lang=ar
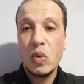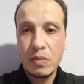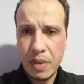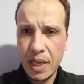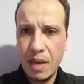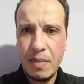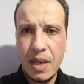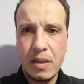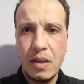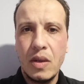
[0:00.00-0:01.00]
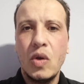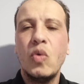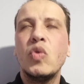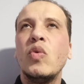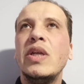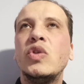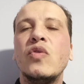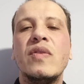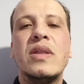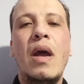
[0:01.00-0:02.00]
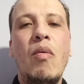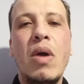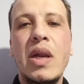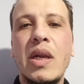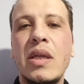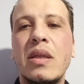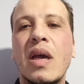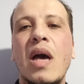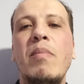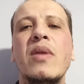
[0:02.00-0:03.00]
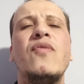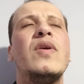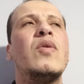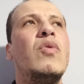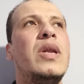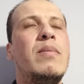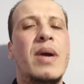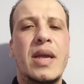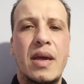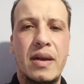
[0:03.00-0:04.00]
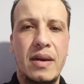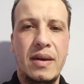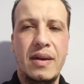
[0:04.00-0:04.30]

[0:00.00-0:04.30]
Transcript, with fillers: واصبر يا مات وتولي تشوف الدعوة للانتخابات في كل مكان